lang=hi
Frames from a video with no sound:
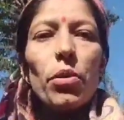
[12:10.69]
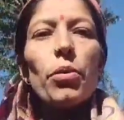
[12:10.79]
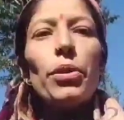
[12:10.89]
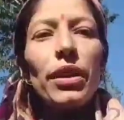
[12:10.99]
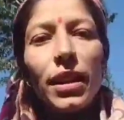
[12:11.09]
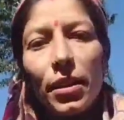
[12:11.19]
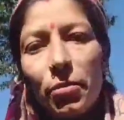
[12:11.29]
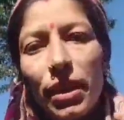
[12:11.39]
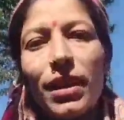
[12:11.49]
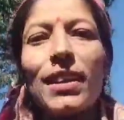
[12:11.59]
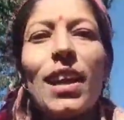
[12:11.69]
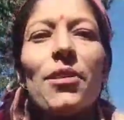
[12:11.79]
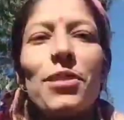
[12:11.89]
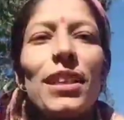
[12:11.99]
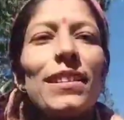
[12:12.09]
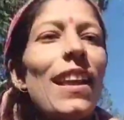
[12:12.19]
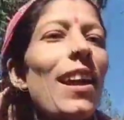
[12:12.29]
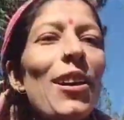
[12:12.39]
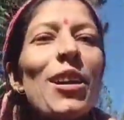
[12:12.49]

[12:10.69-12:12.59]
वो उन गड्ढों में इकट्ठा हो जाता है